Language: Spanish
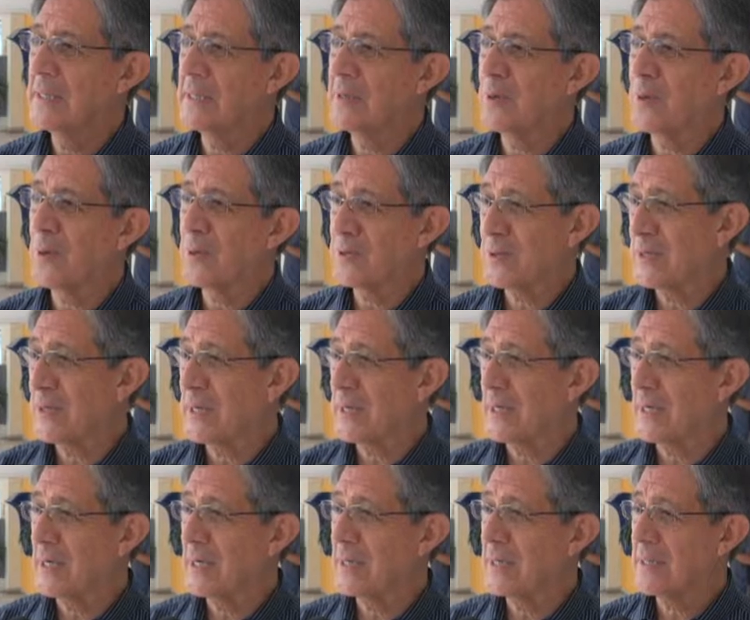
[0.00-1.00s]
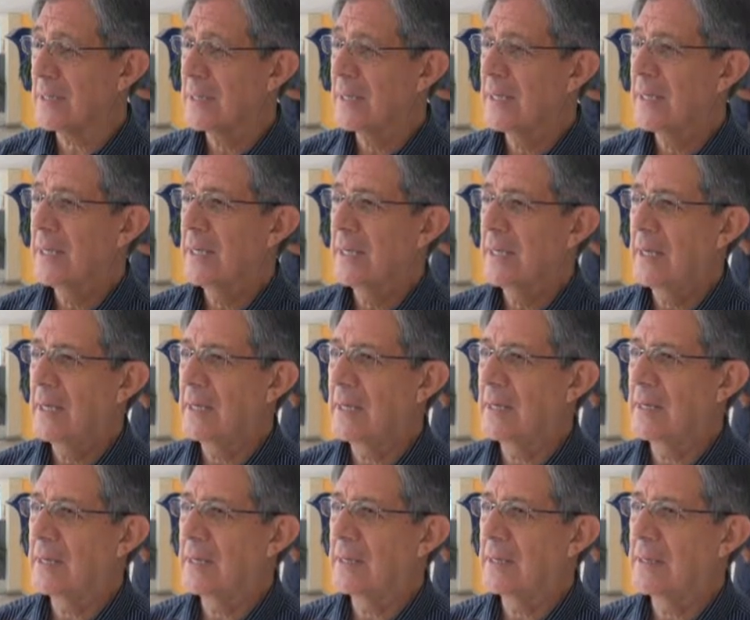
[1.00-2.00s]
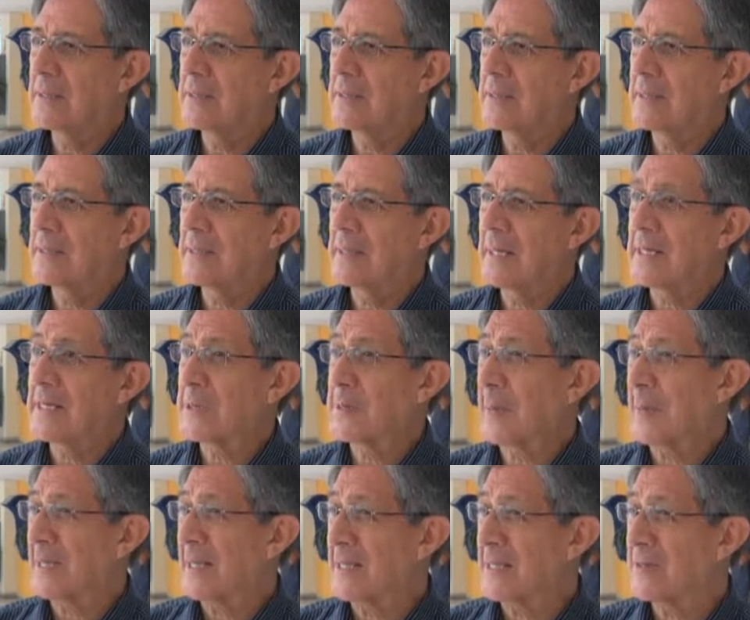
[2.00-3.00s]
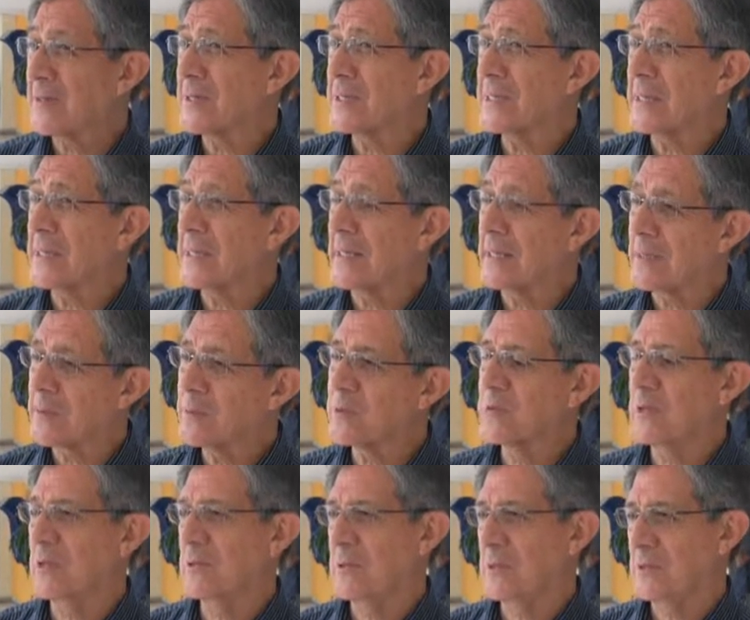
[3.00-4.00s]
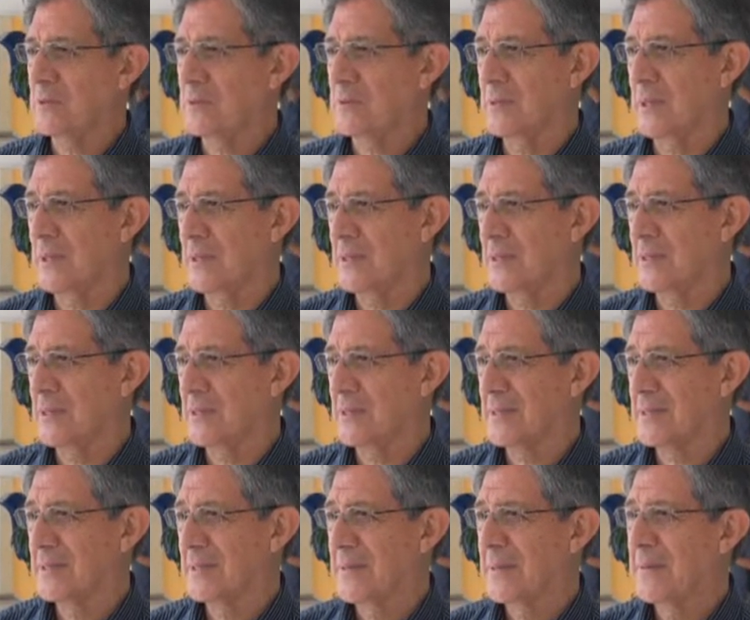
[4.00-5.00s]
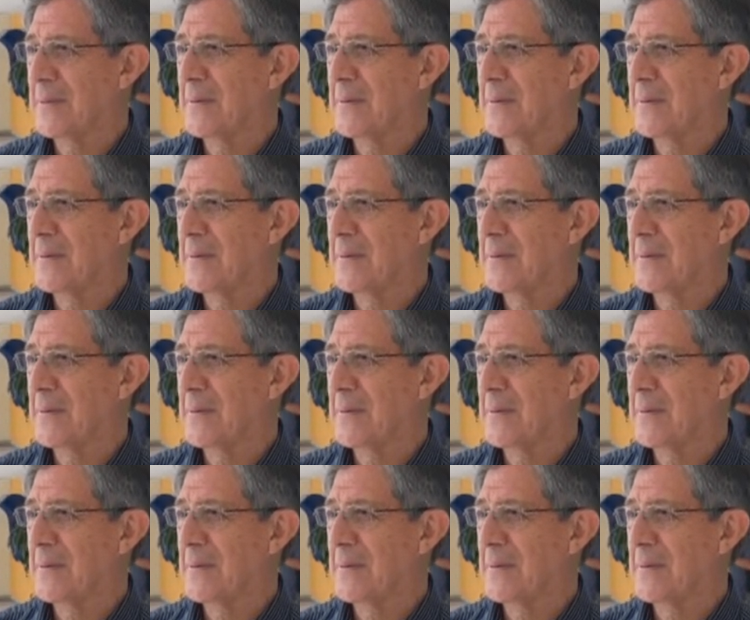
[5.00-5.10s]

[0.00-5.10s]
la educación en general, eh, las expectativas que tenemos de los estudiantes